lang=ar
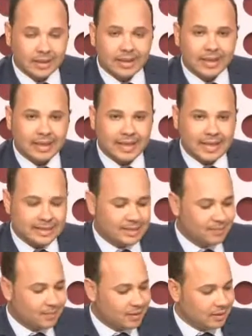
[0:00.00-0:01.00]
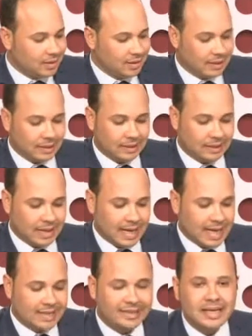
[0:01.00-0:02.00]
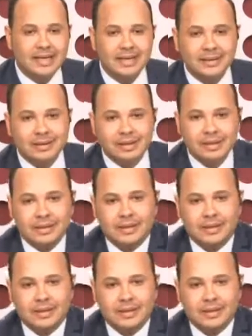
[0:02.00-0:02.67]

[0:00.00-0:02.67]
لازم إيه علشان نقدر